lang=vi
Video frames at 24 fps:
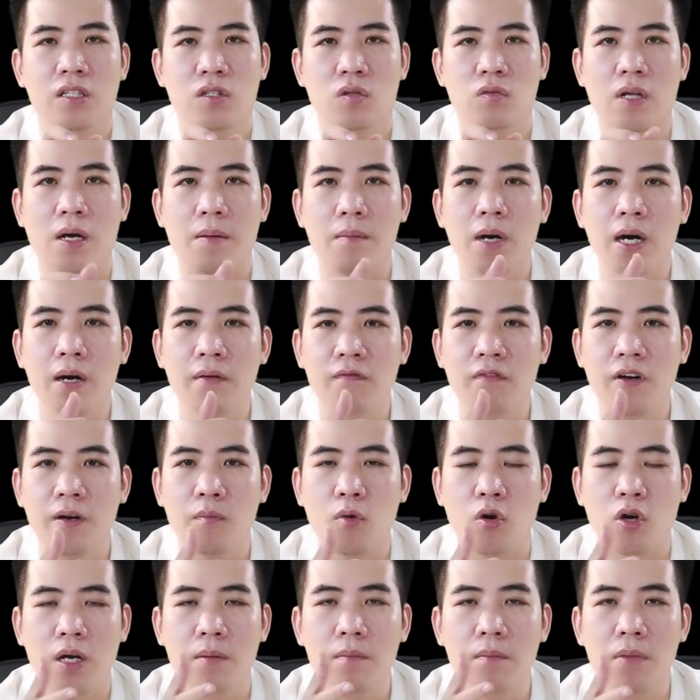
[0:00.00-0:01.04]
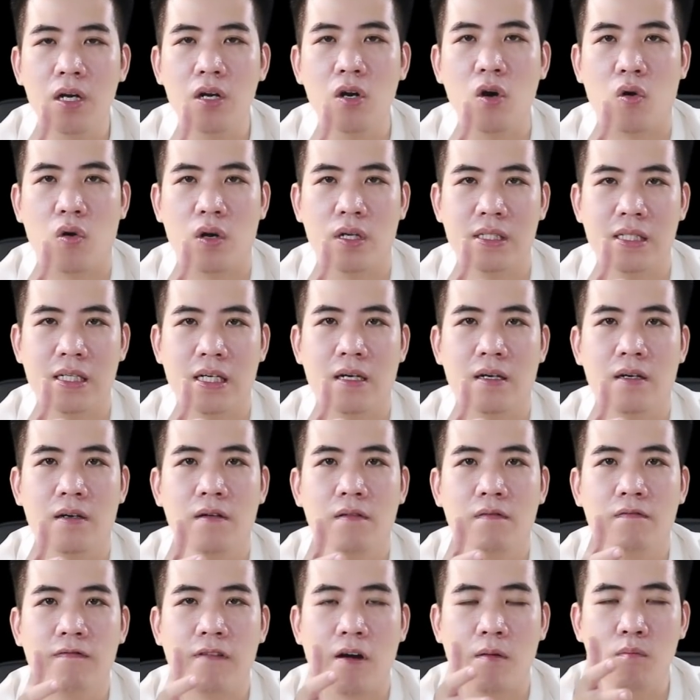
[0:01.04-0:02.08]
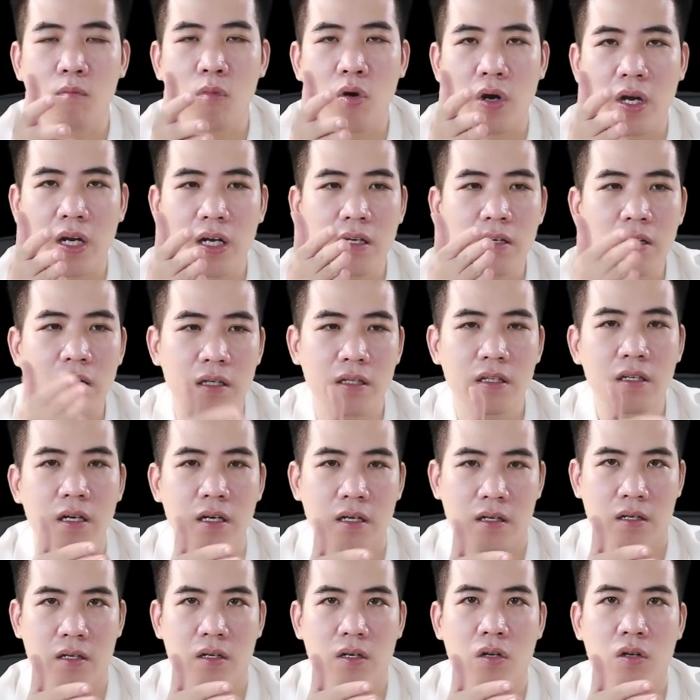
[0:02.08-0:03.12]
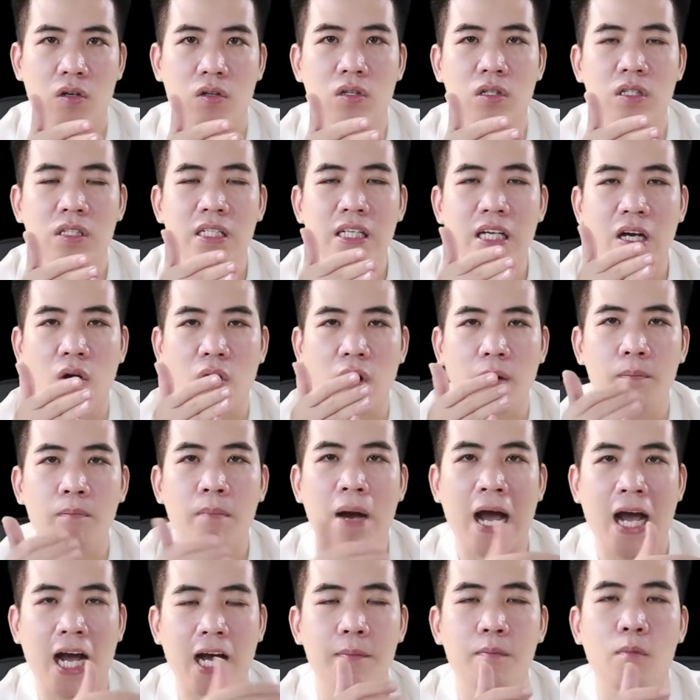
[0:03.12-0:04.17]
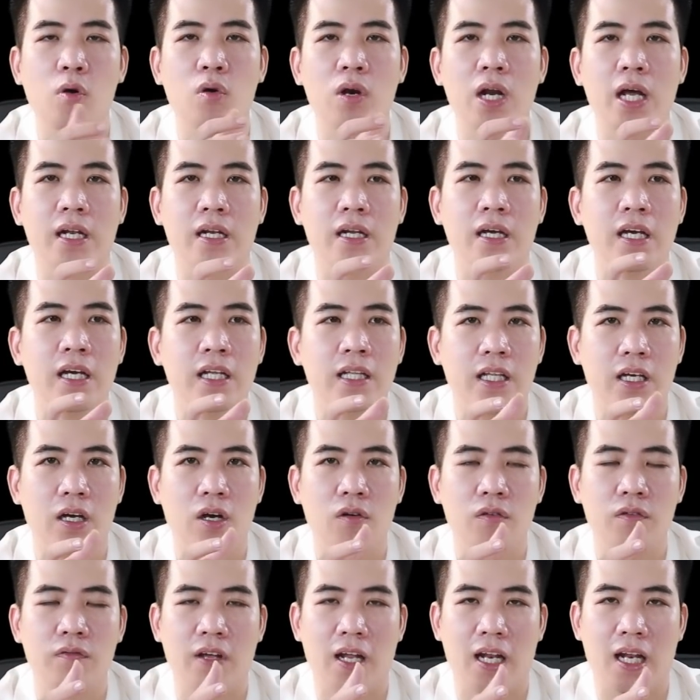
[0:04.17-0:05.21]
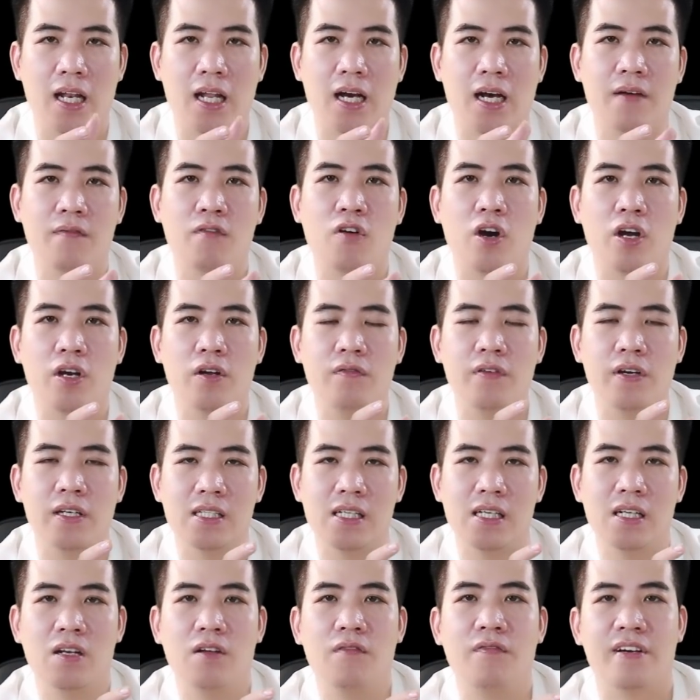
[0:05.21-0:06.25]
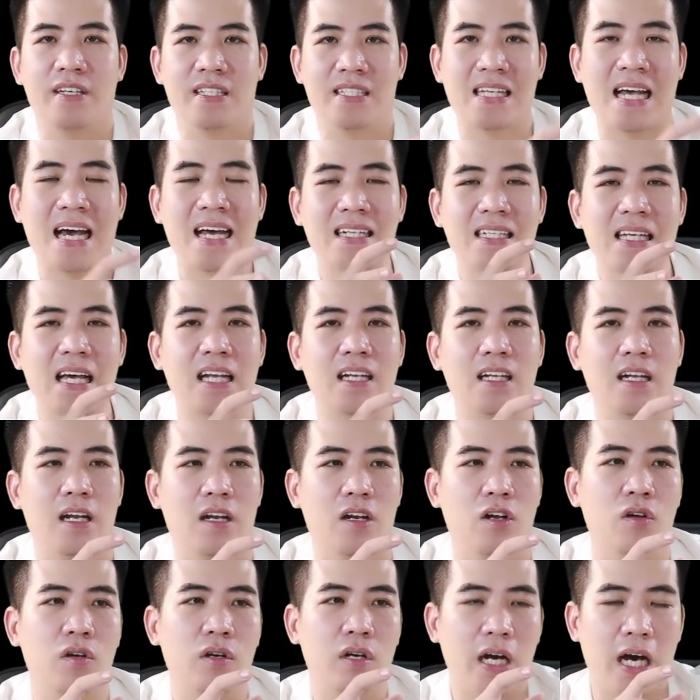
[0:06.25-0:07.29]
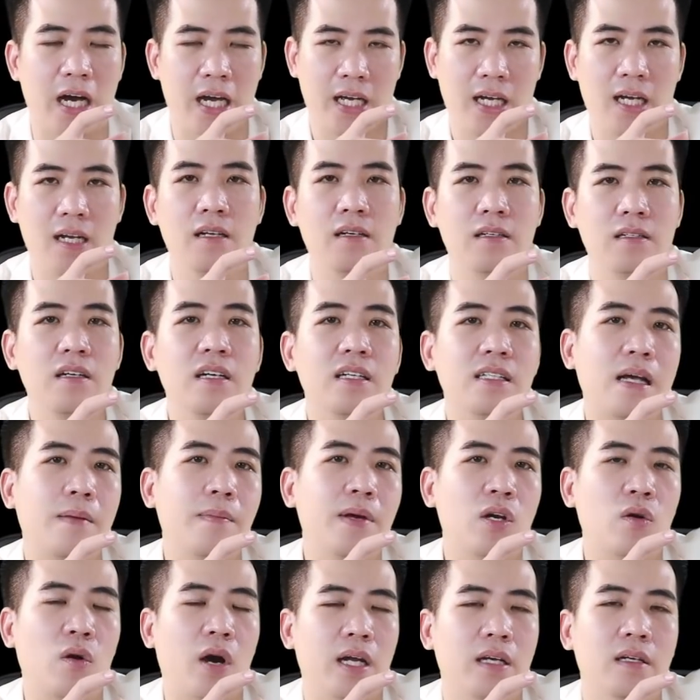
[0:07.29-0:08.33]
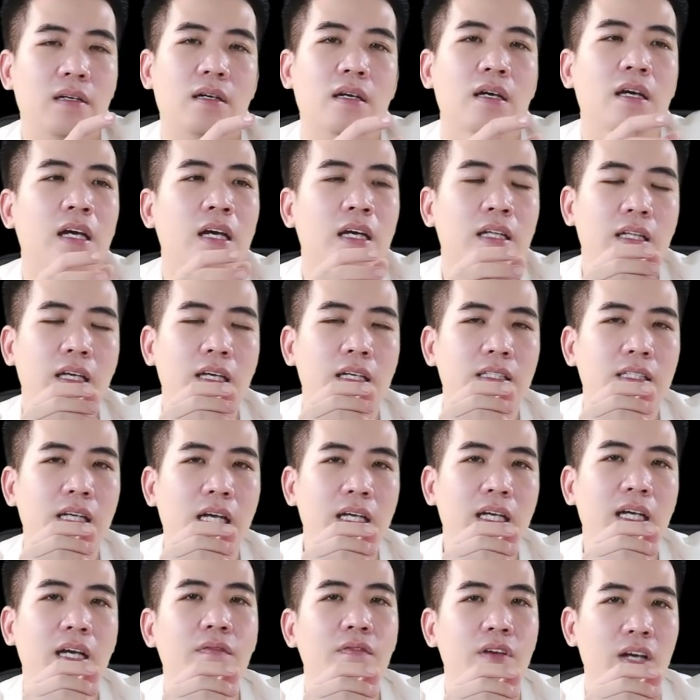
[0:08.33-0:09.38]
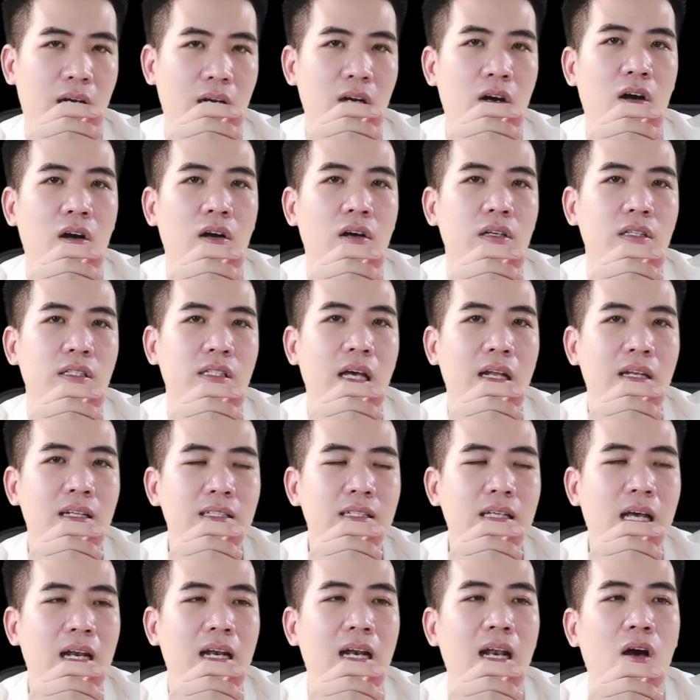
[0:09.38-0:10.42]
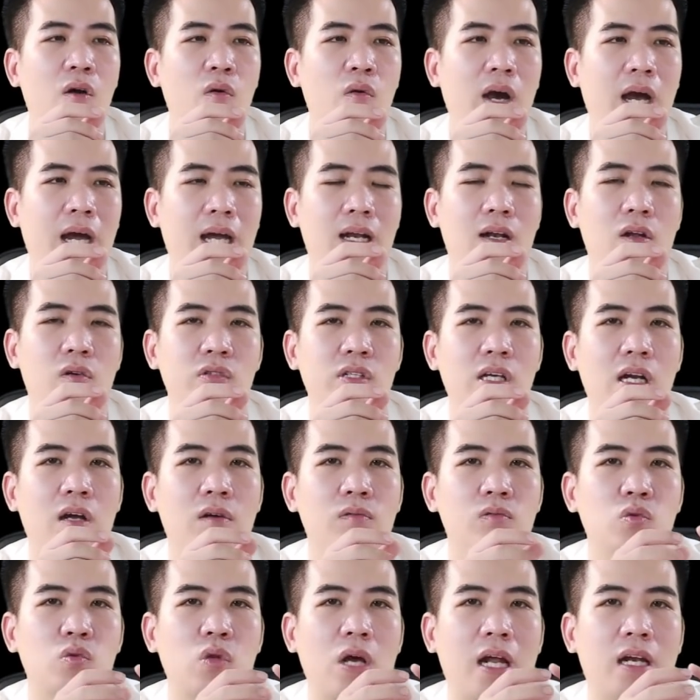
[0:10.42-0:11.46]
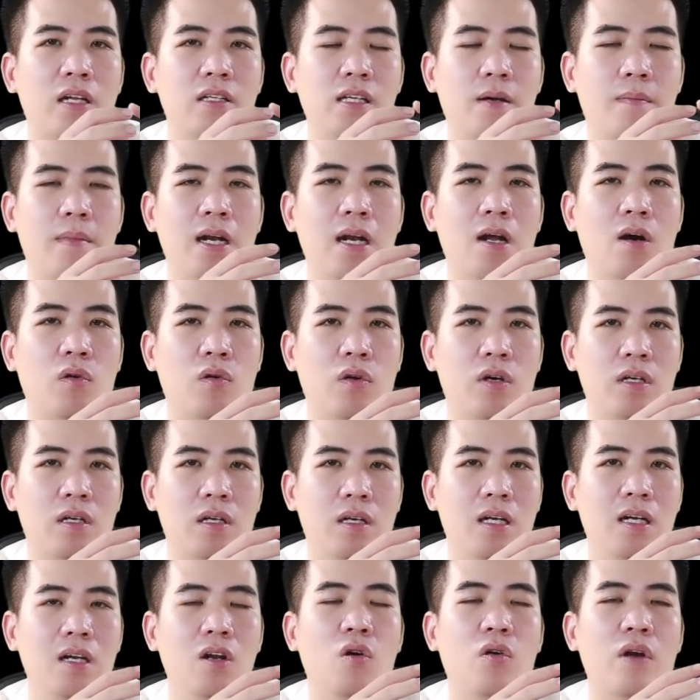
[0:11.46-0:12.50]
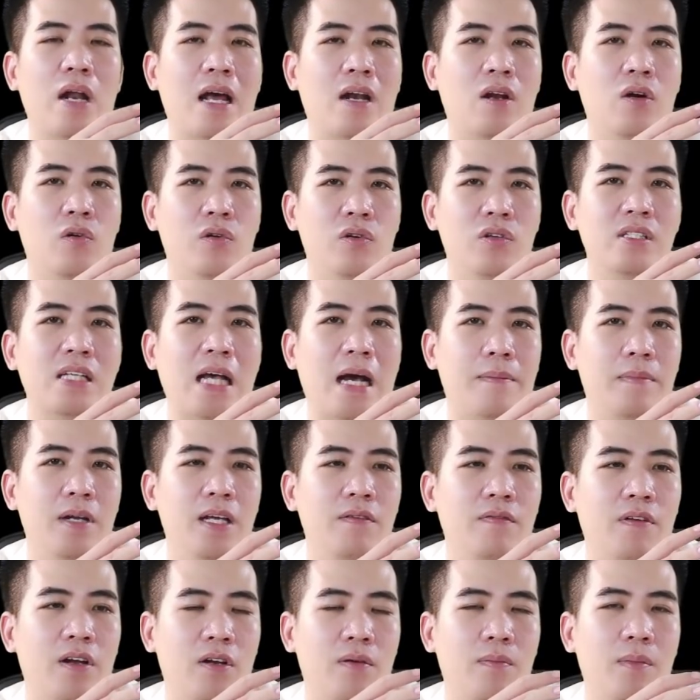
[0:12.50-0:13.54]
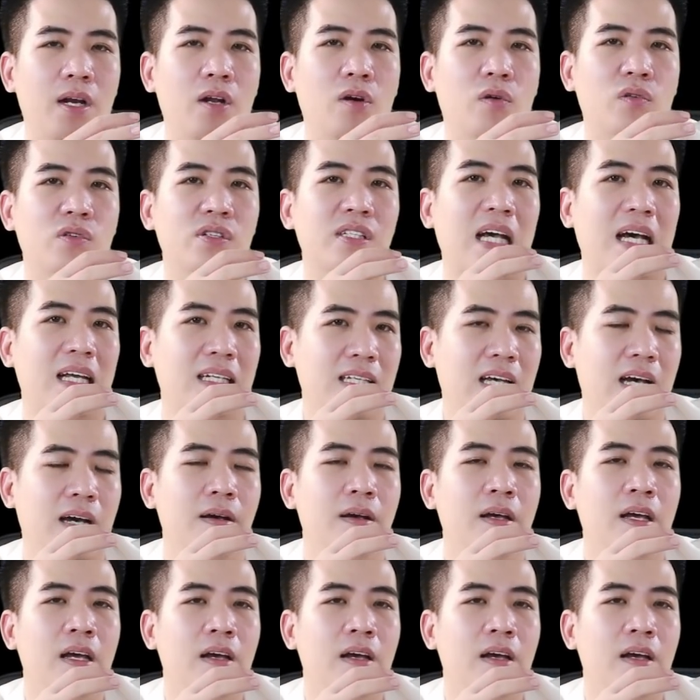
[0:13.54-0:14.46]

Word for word: chúng ta bơm với một cái mức độ là gì ạ phóng một cái lượng nước nó nhiều gấp 3 gấp 4 lần thì có thể là cái vòi nó phải gì nó phải giãn ra để nó đẩy cái lượng nước ra bên ngoài được thì chính cái việc đó dần dần lâu ngày lỗ chân lông chúng ta nó sẽ bắt đầu nó cái độ đàn hồi nó giảm đi và nó bắt đầu nó giãn ra